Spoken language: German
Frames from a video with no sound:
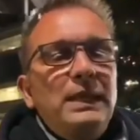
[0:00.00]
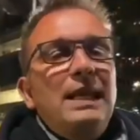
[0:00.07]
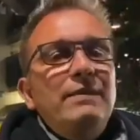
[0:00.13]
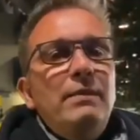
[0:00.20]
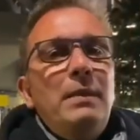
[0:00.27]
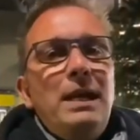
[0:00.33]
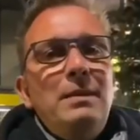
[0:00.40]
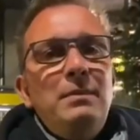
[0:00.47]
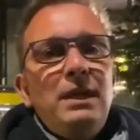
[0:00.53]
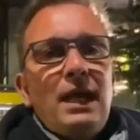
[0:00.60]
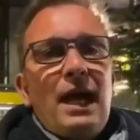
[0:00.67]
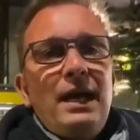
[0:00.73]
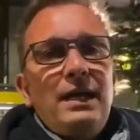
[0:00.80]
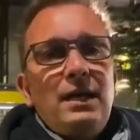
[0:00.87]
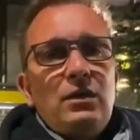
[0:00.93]
Gehen wir mal eben die
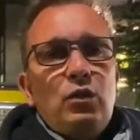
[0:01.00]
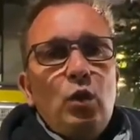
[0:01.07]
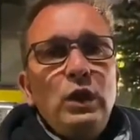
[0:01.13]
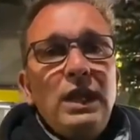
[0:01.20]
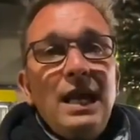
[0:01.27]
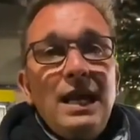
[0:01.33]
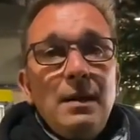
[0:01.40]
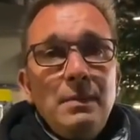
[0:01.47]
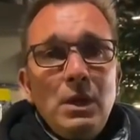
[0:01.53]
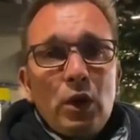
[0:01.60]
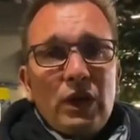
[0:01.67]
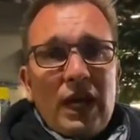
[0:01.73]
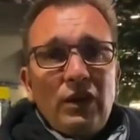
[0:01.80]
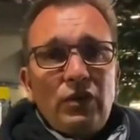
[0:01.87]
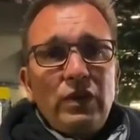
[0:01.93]
Reihe nach durch. Milot
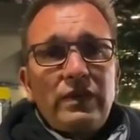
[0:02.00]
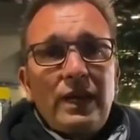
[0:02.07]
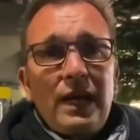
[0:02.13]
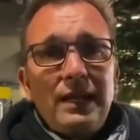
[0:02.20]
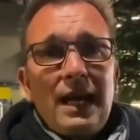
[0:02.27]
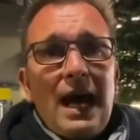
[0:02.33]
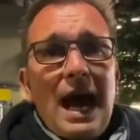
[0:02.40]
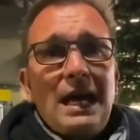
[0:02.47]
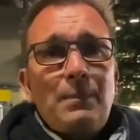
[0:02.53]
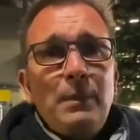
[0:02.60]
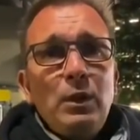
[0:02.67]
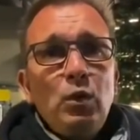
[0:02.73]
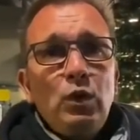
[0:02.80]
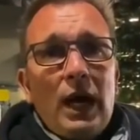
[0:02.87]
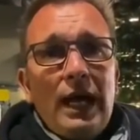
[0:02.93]
Rashica nach 8
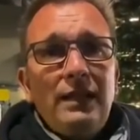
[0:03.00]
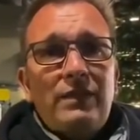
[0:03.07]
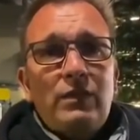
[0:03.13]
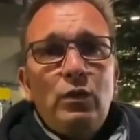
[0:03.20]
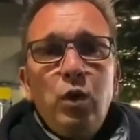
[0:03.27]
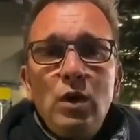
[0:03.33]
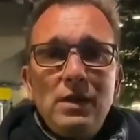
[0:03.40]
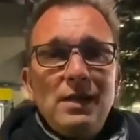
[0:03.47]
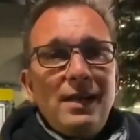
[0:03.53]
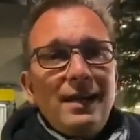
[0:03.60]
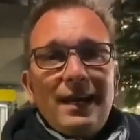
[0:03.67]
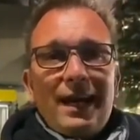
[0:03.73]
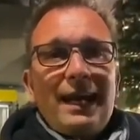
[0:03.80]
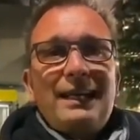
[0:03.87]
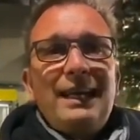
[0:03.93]
Minuten 1.
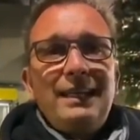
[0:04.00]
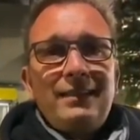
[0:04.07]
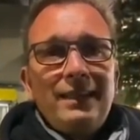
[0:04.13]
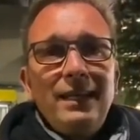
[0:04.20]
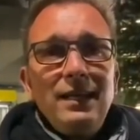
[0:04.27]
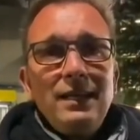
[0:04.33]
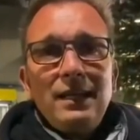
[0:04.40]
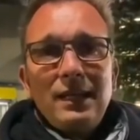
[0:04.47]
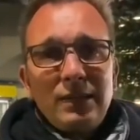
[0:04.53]
Rakete, ne?